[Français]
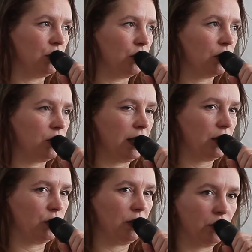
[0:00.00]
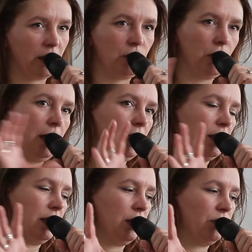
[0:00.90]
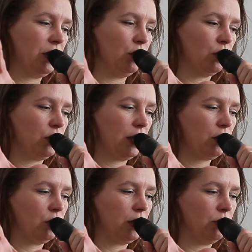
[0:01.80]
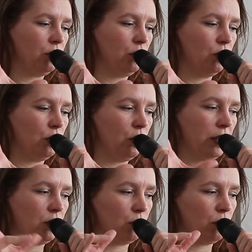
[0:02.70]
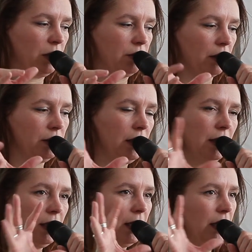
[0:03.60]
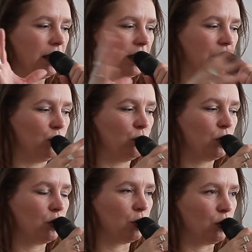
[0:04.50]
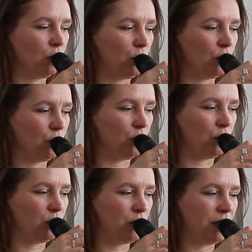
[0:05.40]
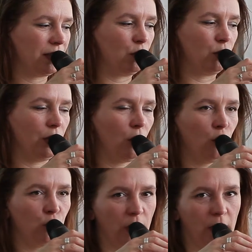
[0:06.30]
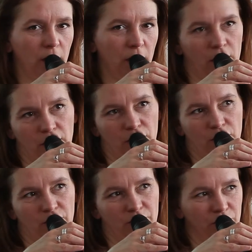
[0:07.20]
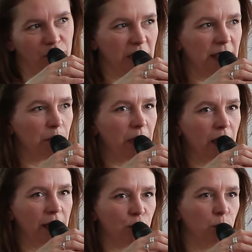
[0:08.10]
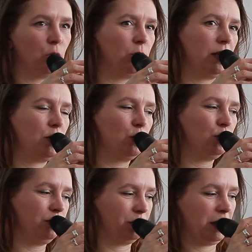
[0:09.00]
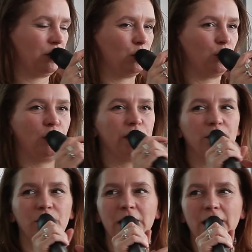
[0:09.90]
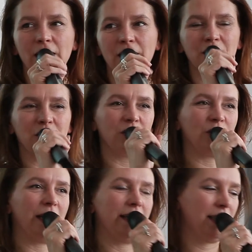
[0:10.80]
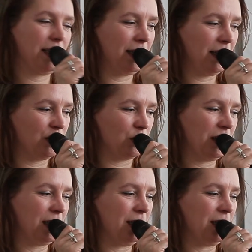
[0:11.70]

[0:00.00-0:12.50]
de recherche au niveau national et les défis de recherche au niveau euh, Horizon 2020. Et donc, euh, c'est cohérent, à, mis à part la numérotation, parce que le défi 1 de l'ASNR, donc, qui est